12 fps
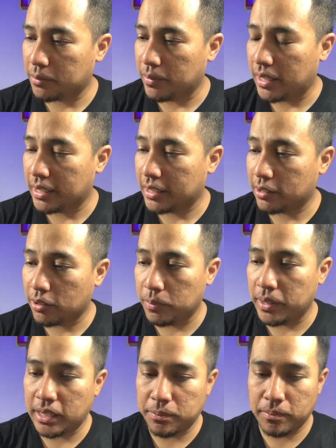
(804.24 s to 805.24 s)
9 kita udah
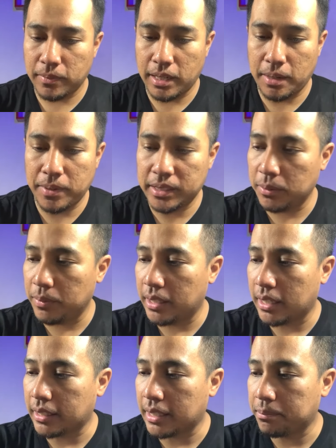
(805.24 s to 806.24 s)
bikin masih bikin
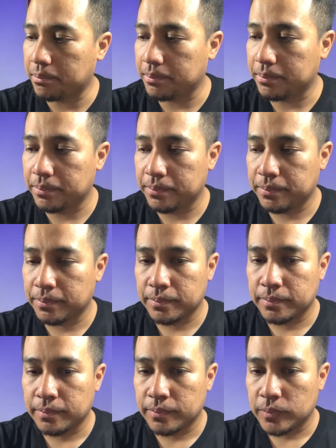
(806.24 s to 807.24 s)
atap
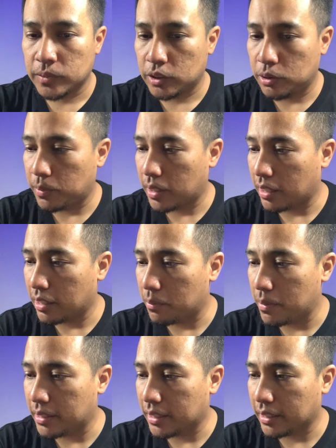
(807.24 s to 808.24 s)
cuman agak
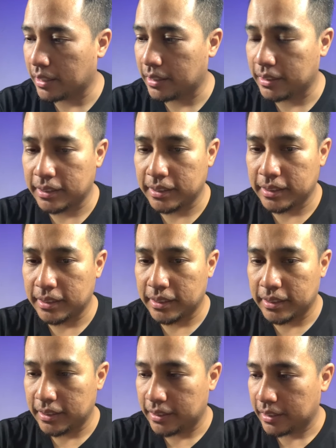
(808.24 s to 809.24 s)
banyak ya
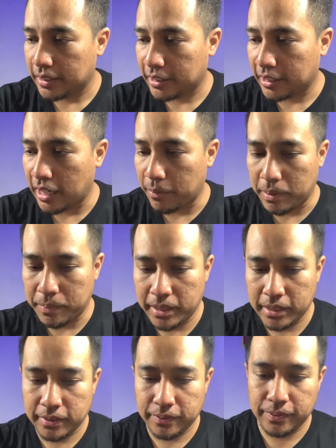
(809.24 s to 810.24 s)
nggak apa-apa
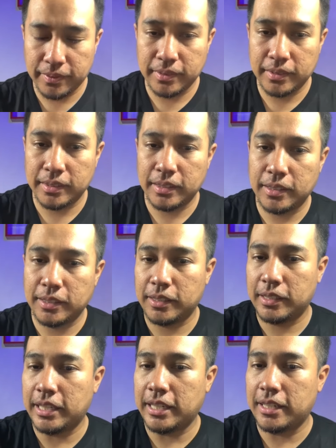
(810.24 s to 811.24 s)

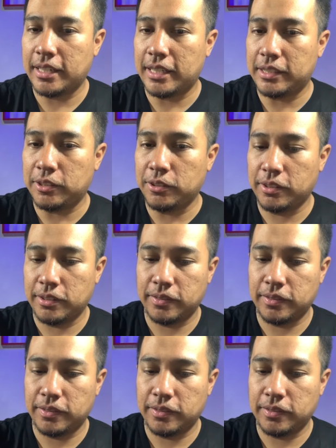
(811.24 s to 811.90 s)
oke lanjut